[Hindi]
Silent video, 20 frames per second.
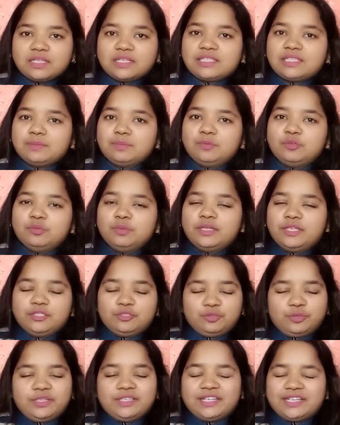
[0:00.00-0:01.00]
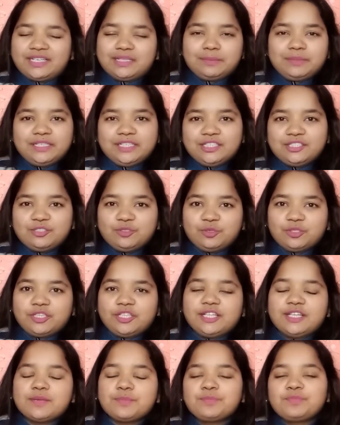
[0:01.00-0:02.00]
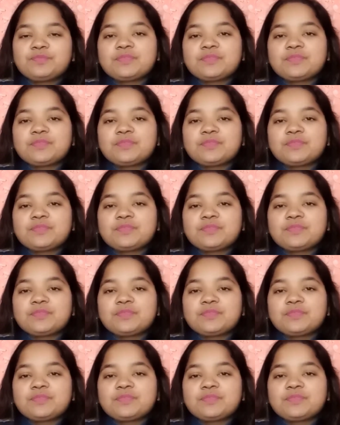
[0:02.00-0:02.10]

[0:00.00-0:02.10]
कि ब्लूबेरीज थोड़ी खट्टी मीठी सी होती हैं